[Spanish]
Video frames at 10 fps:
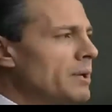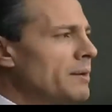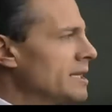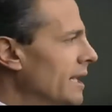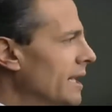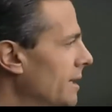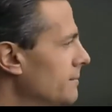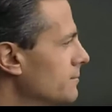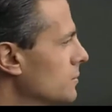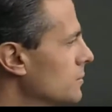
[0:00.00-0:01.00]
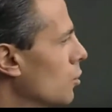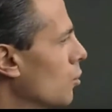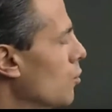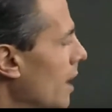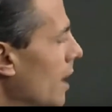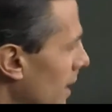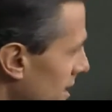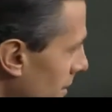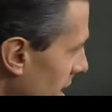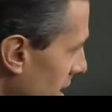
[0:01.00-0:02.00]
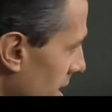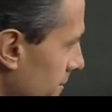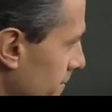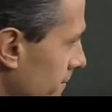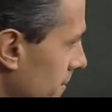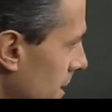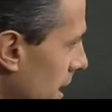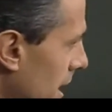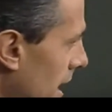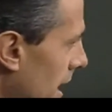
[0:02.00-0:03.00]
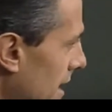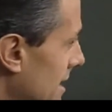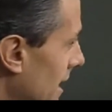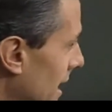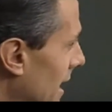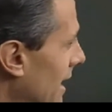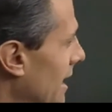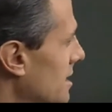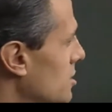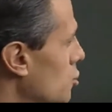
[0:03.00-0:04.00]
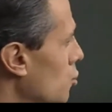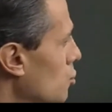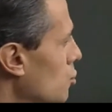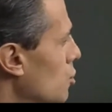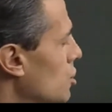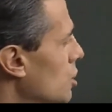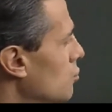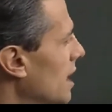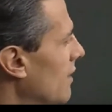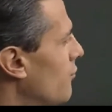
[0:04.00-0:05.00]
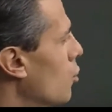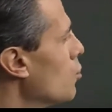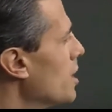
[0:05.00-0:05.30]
complementará con una cuarta medida, acelerar la creación de un teléfono